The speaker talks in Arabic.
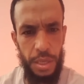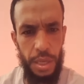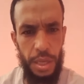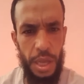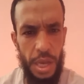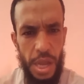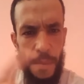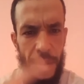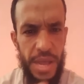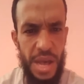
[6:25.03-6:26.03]
إلا
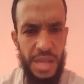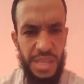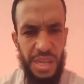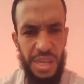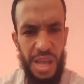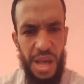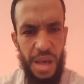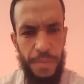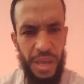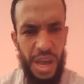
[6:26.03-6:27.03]
من آتى الله
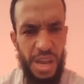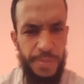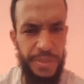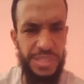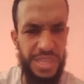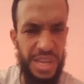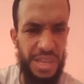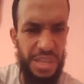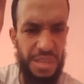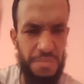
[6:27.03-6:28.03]
بقلب
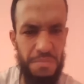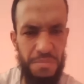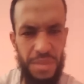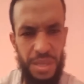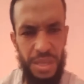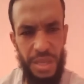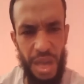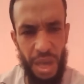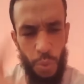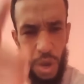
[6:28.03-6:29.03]
سليم
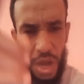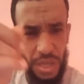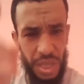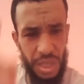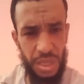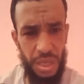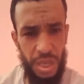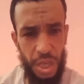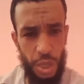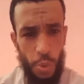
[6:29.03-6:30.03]
يا إخواني
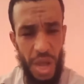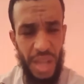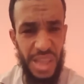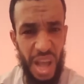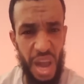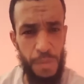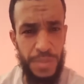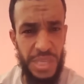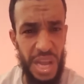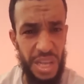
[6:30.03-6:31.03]
يكون عندنا قلب
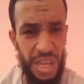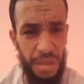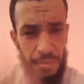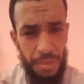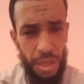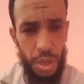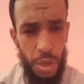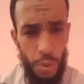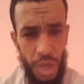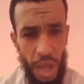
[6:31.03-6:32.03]
سليم
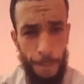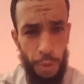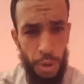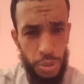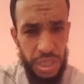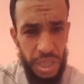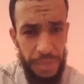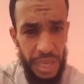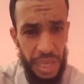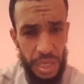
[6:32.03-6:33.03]
ونحبوا
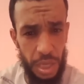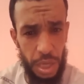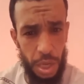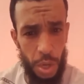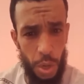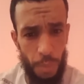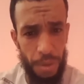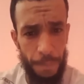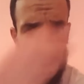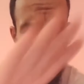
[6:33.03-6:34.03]
المسلمين
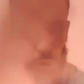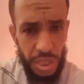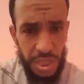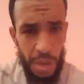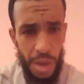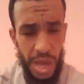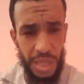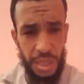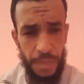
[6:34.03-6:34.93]
وما نبغضوا حتى واحد